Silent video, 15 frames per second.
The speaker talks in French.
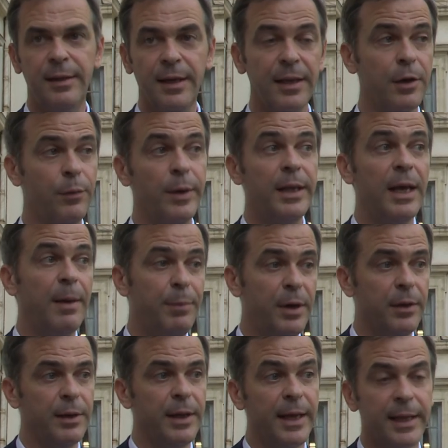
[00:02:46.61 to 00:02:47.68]
Certains ont été
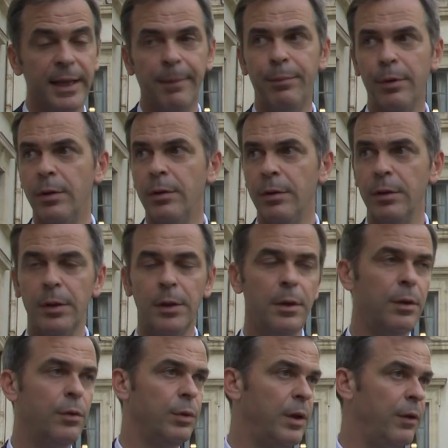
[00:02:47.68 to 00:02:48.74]
appelés dans des guet-apens
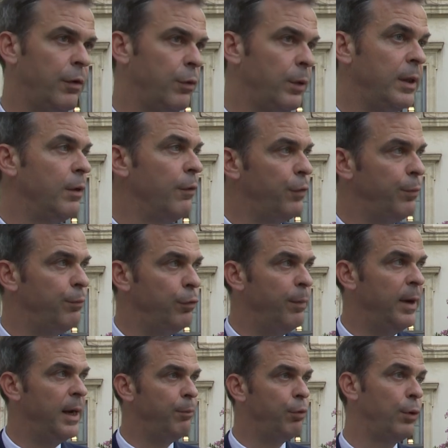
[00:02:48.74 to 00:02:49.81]
sur des soi-disant feux de
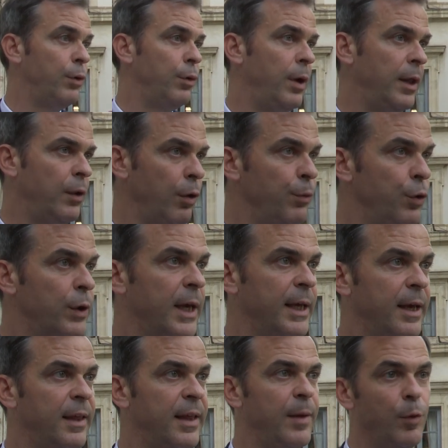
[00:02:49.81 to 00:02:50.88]
poubelle pour euh, être mieux
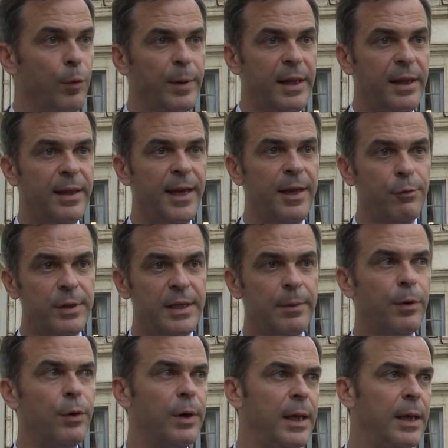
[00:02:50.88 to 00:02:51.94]
caillassés et mobiliser
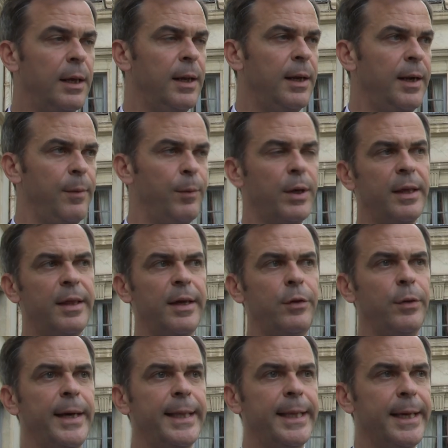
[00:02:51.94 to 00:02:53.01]
inutilement les, moyens de
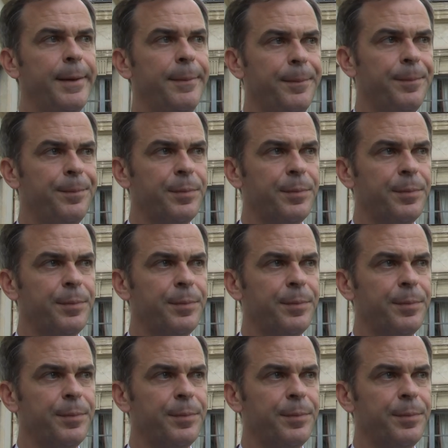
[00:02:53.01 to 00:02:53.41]
sécurité.